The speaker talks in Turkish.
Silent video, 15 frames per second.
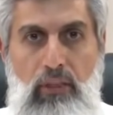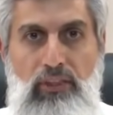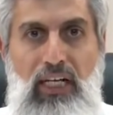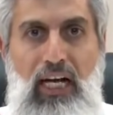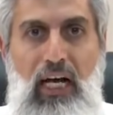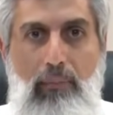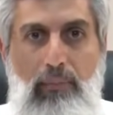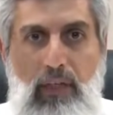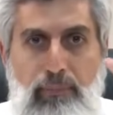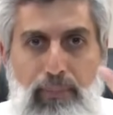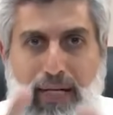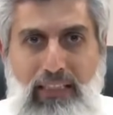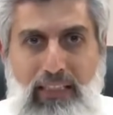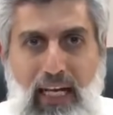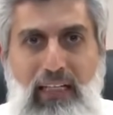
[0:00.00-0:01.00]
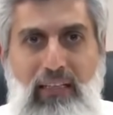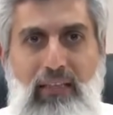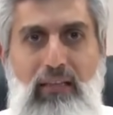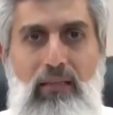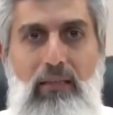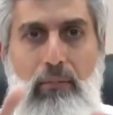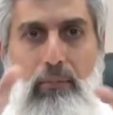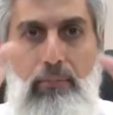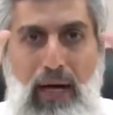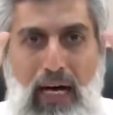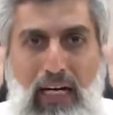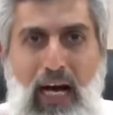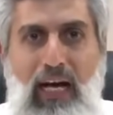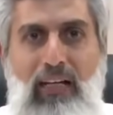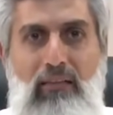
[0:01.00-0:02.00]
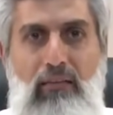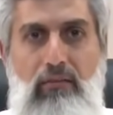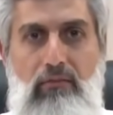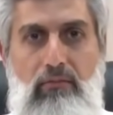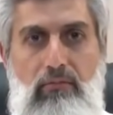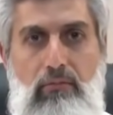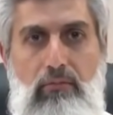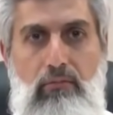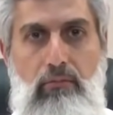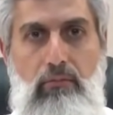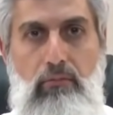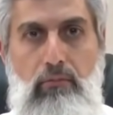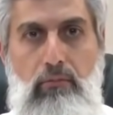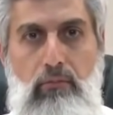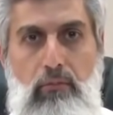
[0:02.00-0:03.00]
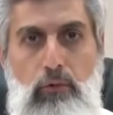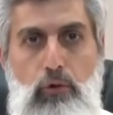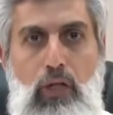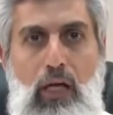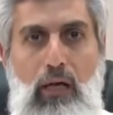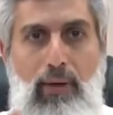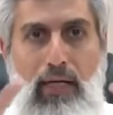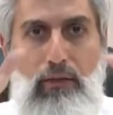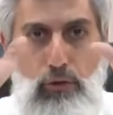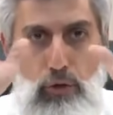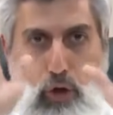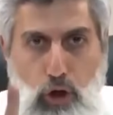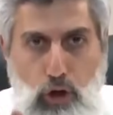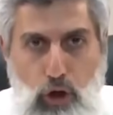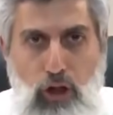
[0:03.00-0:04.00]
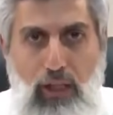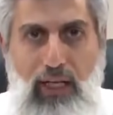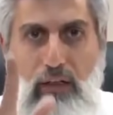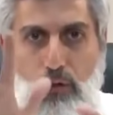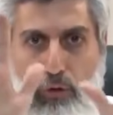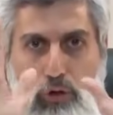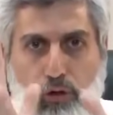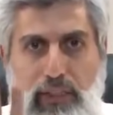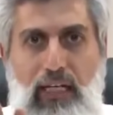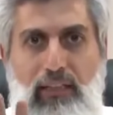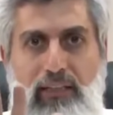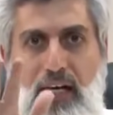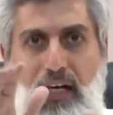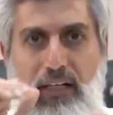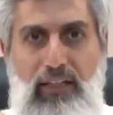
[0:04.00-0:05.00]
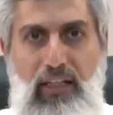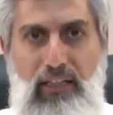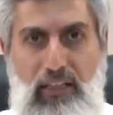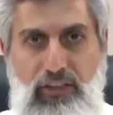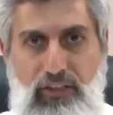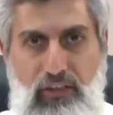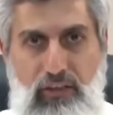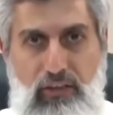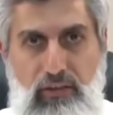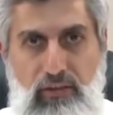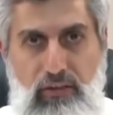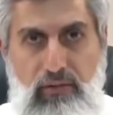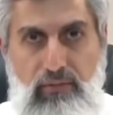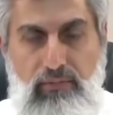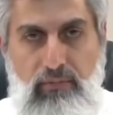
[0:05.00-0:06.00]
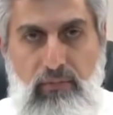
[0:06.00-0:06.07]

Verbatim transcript: Cami basan bakan Süleyman Soylu olarak Türkiye tarihine geçtiniz.